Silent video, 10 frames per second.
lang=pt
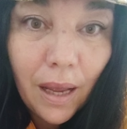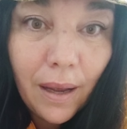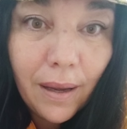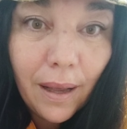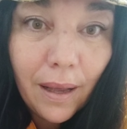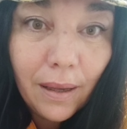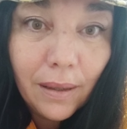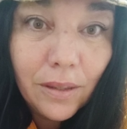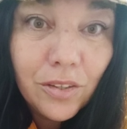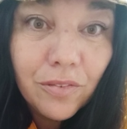agarra
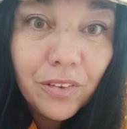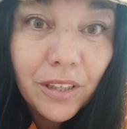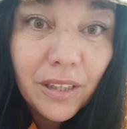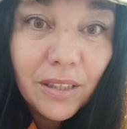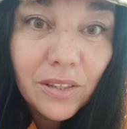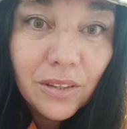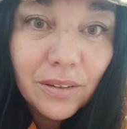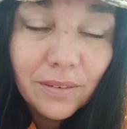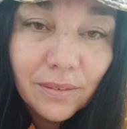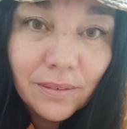ela de frente
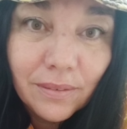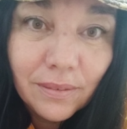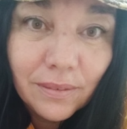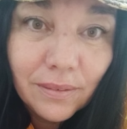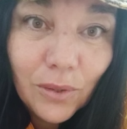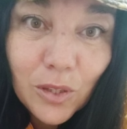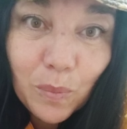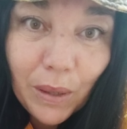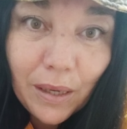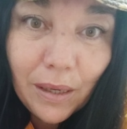não
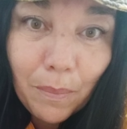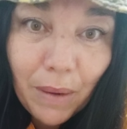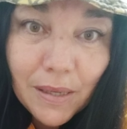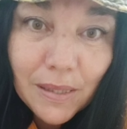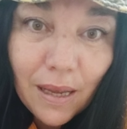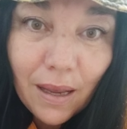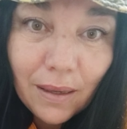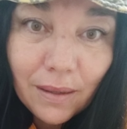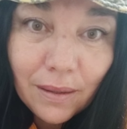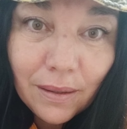espere ela passar.